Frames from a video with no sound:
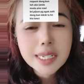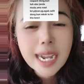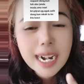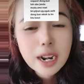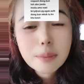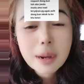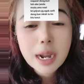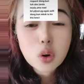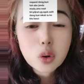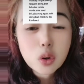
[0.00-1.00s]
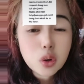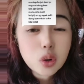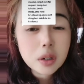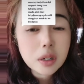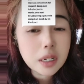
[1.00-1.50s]
kalau mau
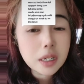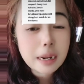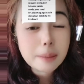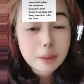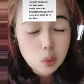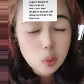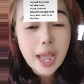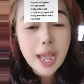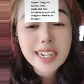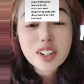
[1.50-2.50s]
uh, dapat uang